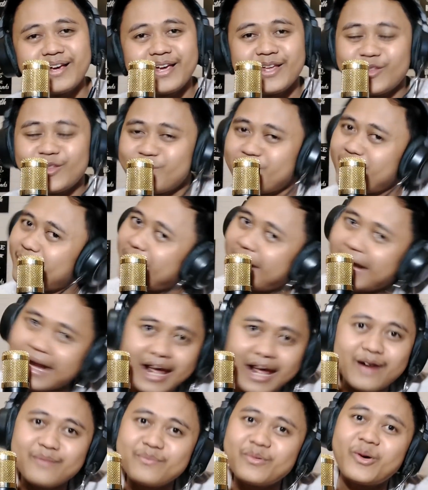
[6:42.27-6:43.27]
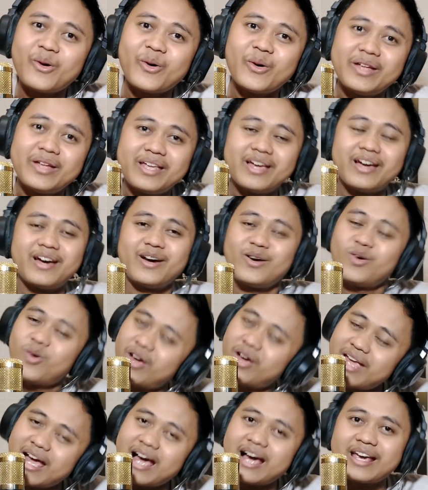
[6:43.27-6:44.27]
Itu mah beda pokoknya.
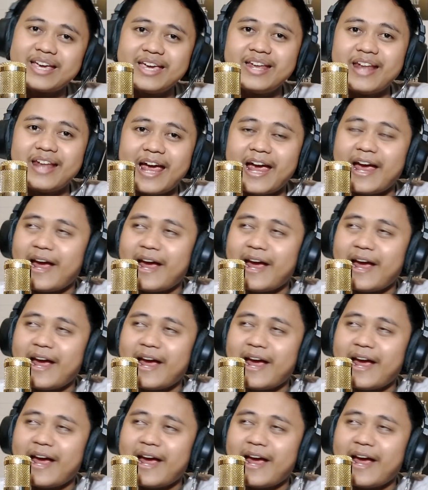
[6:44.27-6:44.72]
Gue yakin.